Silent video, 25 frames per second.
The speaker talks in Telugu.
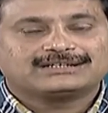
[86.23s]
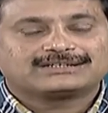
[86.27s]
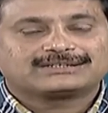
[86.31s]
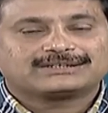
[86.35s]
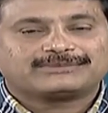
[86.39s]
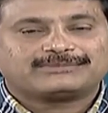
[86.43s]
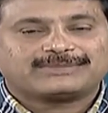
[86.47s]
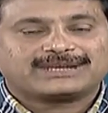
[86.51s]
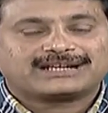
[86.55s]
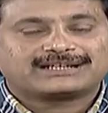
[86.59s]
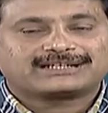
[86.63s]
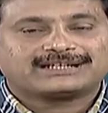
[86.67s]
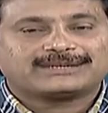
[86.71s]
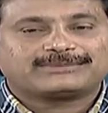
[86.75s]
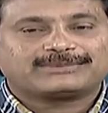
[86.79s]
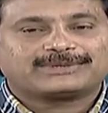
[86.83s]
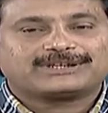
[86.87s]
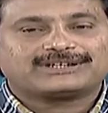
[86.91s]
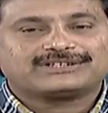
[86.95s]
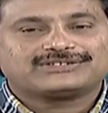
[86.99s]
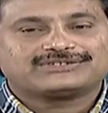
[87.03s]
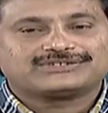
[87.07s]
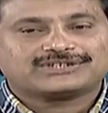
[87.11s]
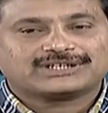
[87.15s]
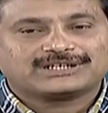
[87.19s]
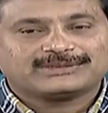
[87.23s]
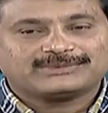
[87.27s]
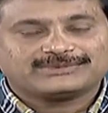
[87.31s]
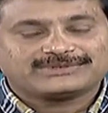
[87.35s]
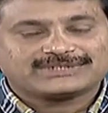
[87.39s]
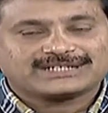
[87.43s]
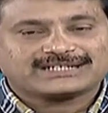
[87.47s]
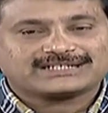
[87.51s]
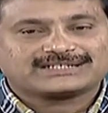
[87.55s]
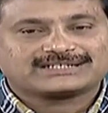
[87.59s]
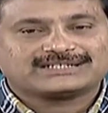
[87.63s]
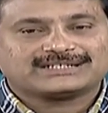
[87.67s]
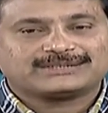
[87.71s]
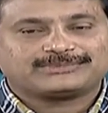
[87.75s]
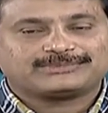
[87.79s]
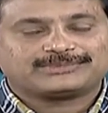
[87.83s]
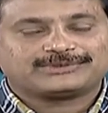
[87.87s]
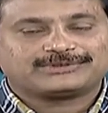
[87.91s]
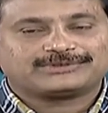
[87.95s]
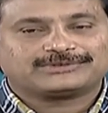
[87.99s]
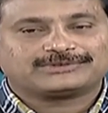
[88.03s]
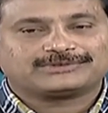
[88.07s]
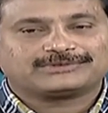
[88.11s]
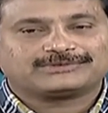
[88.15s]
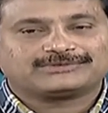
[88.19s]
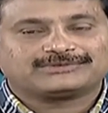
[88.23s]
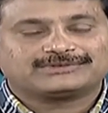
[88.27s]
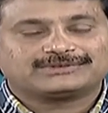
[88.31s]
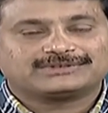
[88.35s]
సో మనకి ఎప్పుడైనా జలుబు చేసినప్పుడు